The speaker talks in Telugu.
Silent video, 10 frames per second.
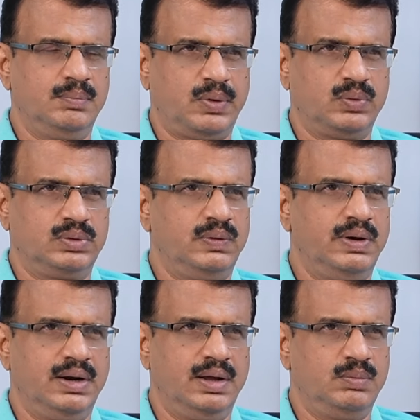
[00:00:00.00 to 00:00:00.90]

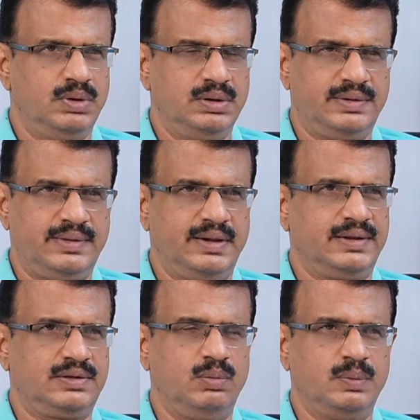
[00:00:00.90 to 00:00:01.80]
ప్రభుత్వాన్ని ఆమె
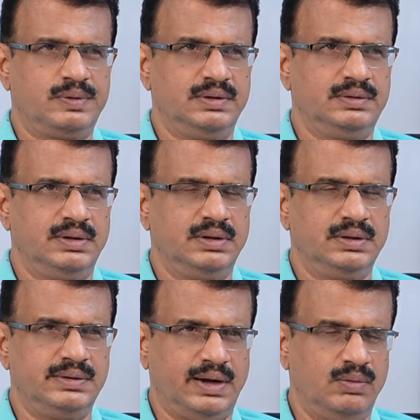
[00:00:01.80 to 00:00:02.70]
సీరియస్గా విమర్శించింది
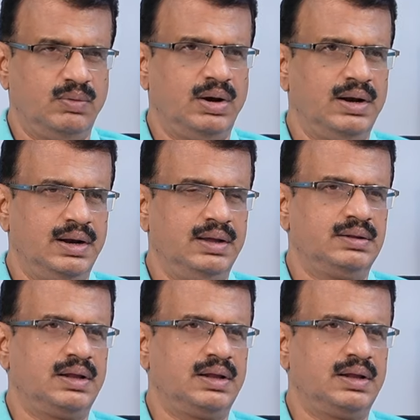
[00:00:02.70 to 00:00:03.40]
జగన్ వల్లనే